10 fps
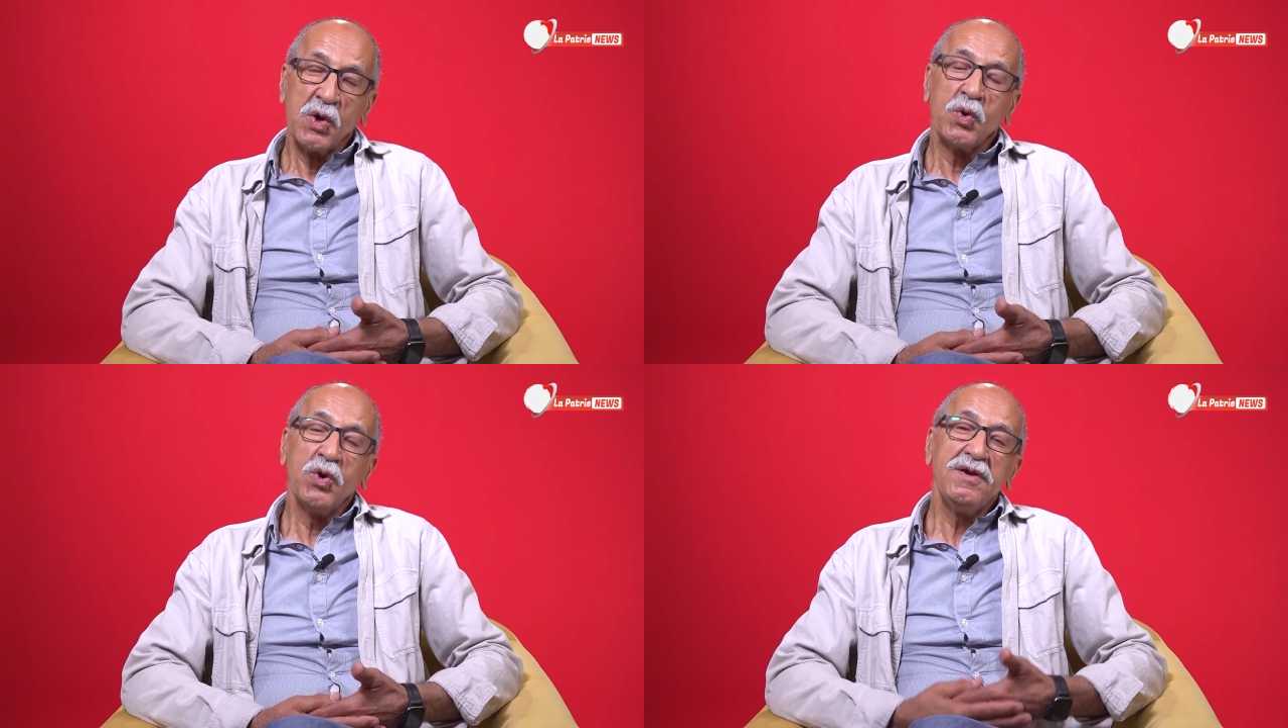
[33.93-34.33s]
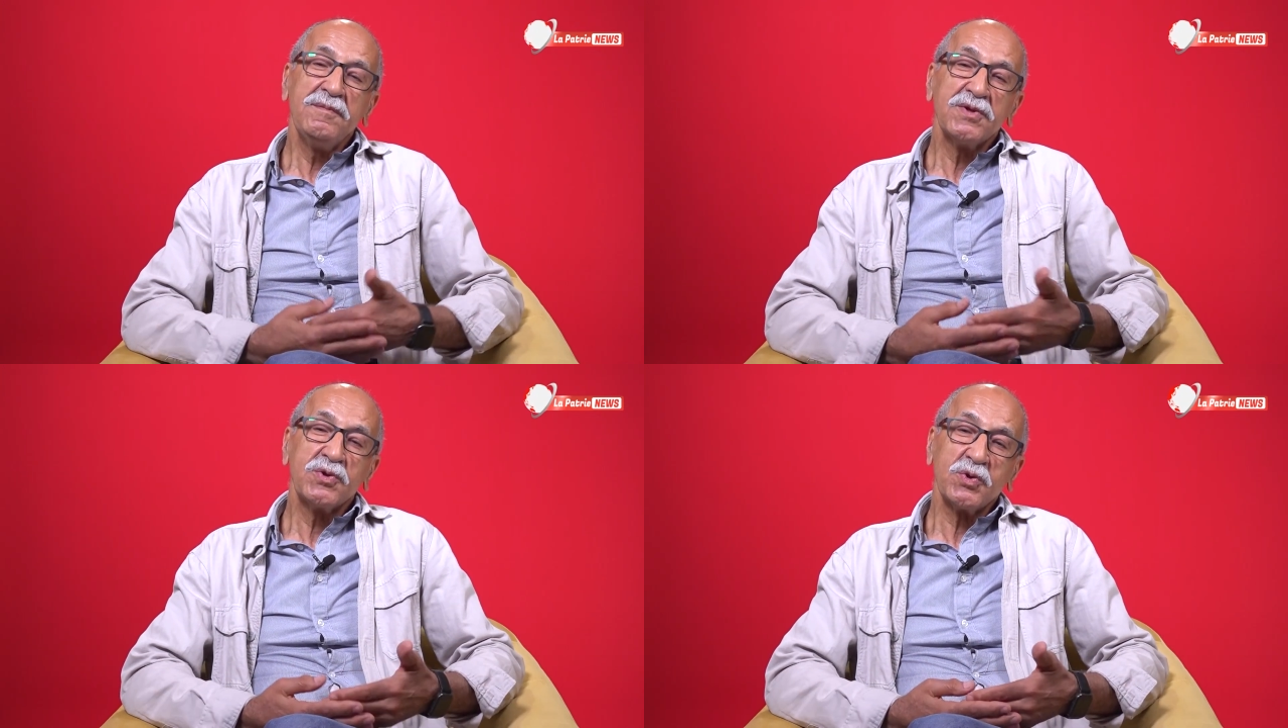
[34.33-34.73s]
كل
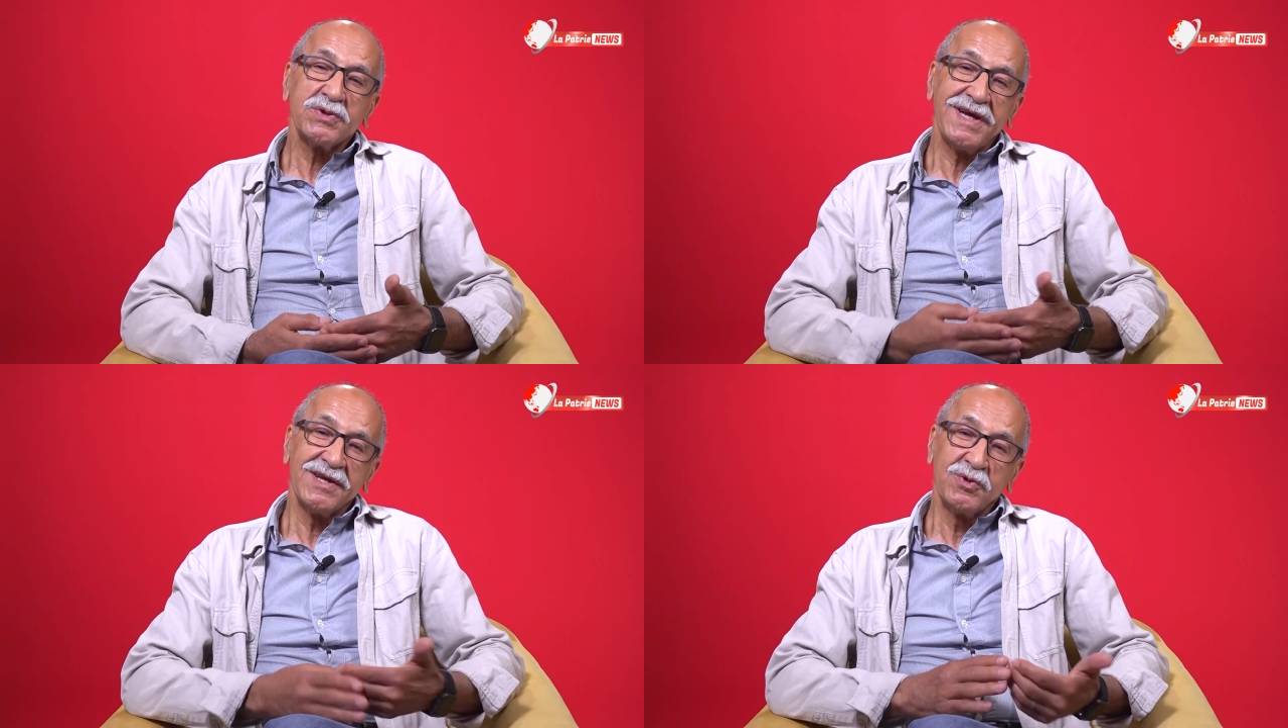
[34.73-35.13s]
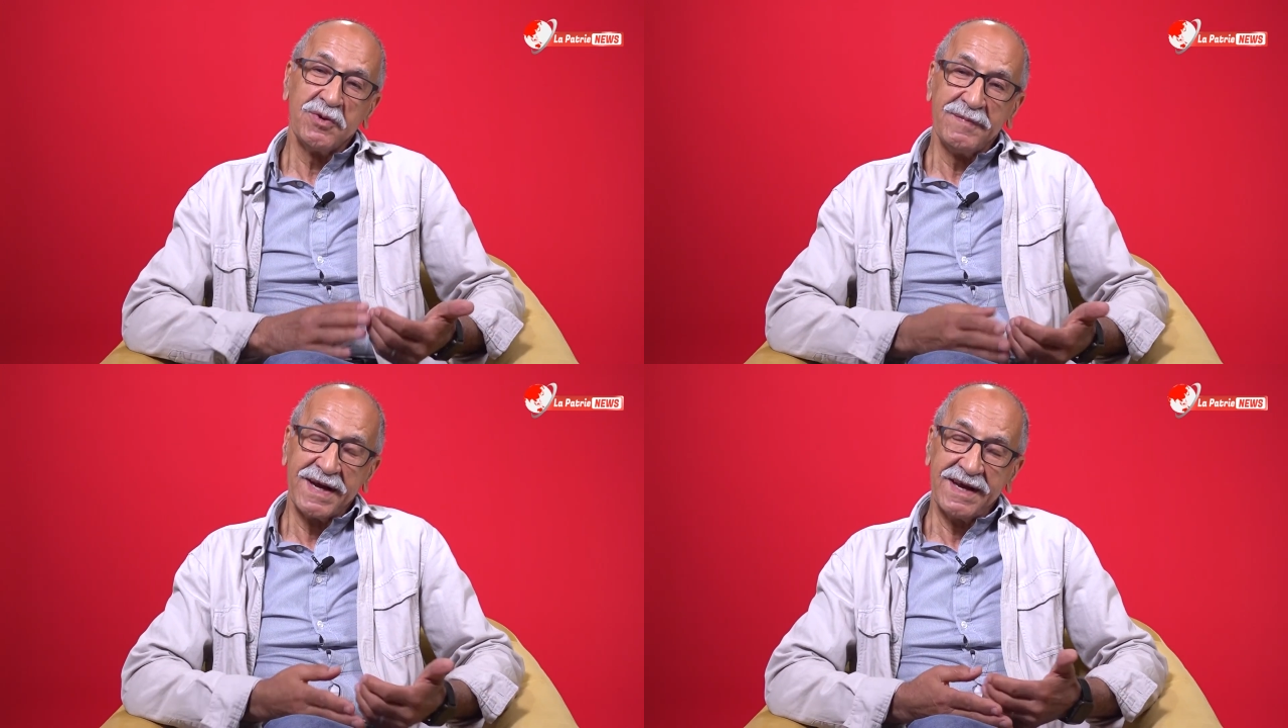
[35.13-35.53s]
منتوج عنده
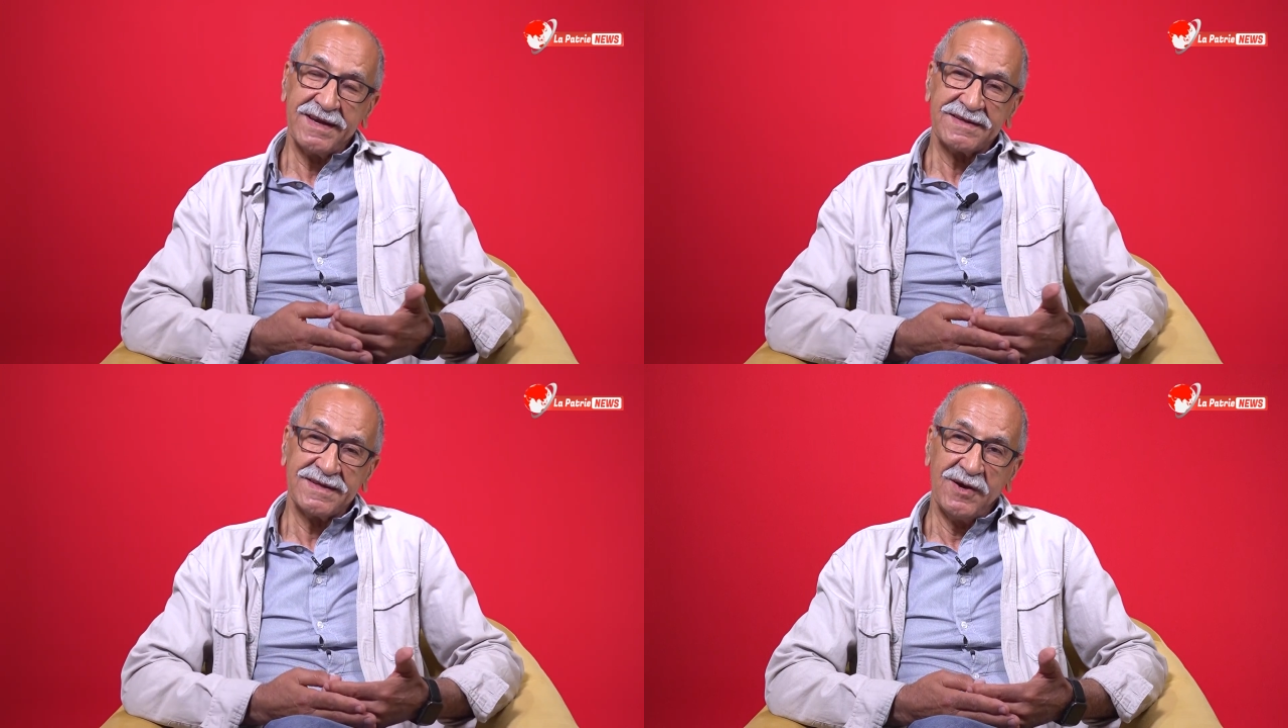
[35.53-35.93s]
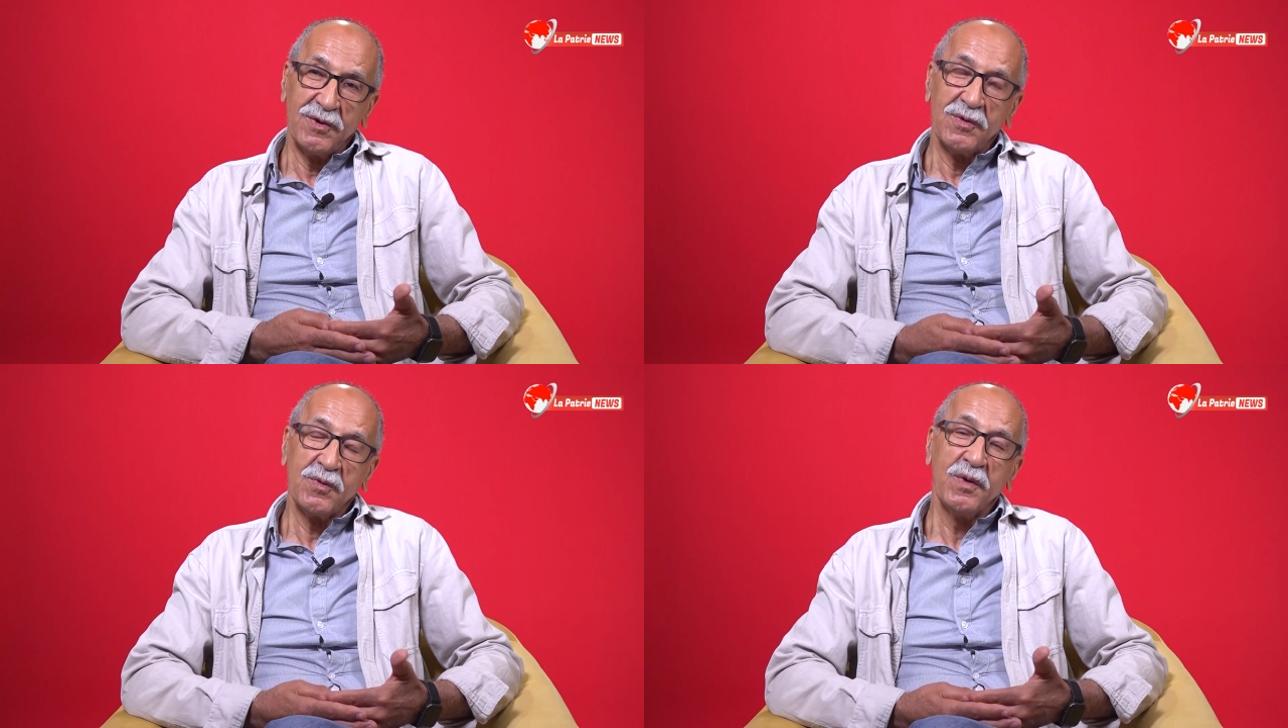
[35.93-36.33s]
المكانة
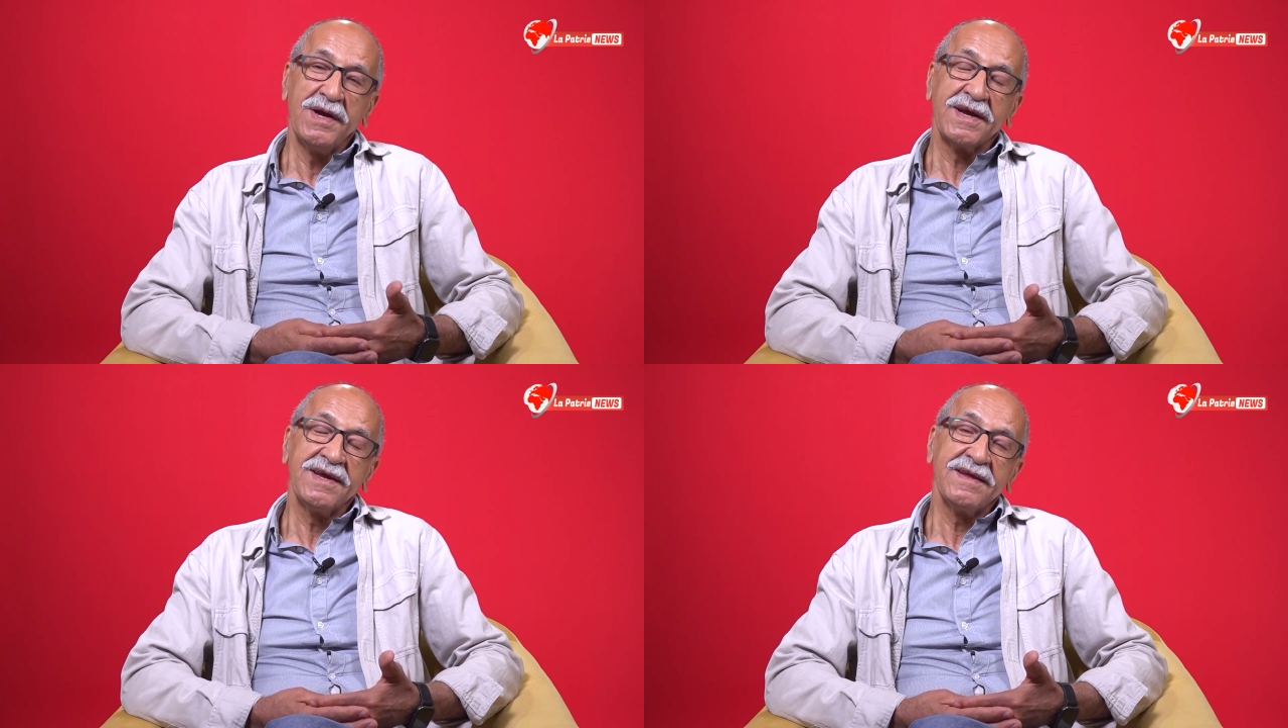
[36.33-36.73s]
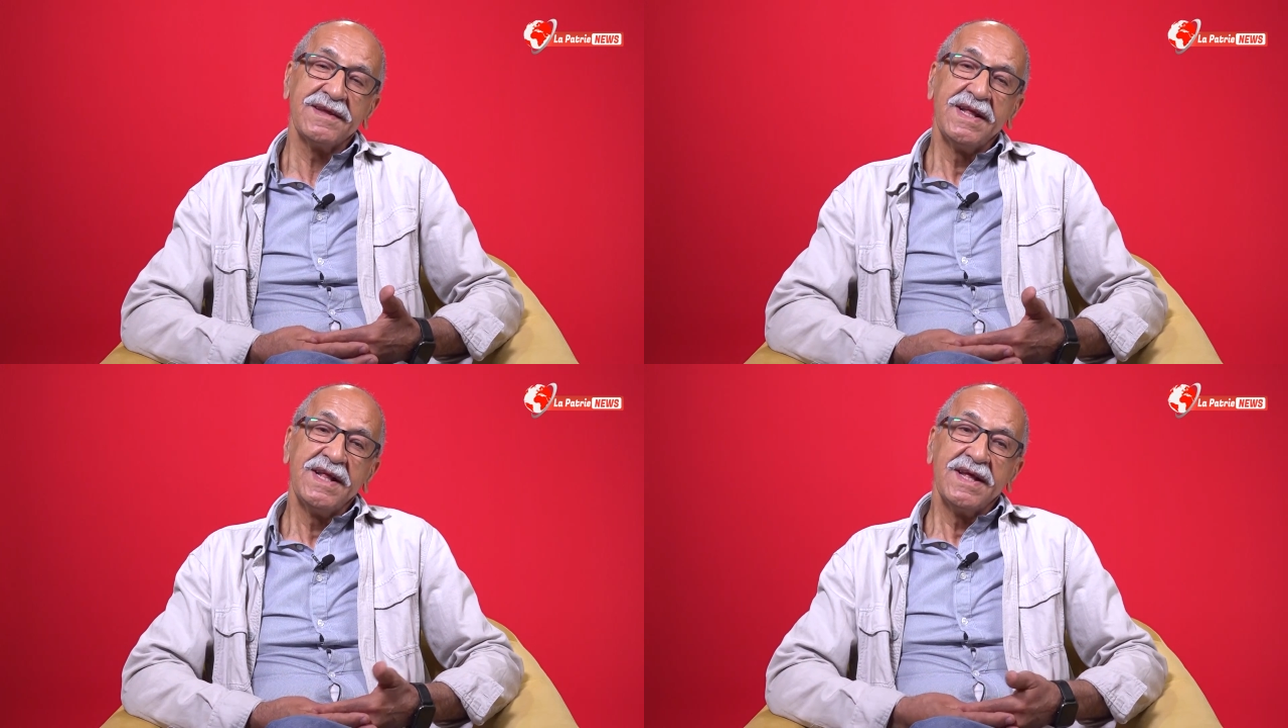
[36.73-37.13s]
تاعو ولكن